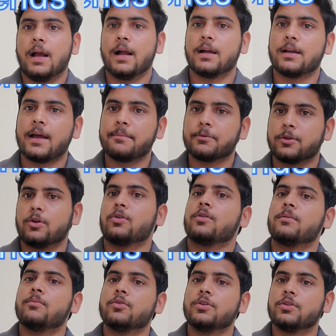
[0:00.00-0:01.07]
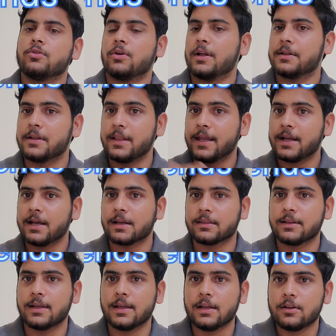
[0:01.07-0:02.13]
अगर आप थ्रोटल बॉडी थोड़ा डिले
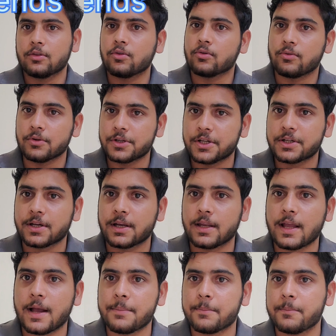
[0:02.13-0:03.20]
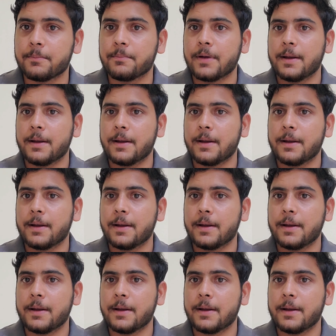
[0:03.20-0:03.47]
करते हैं तो कोशिश करें आप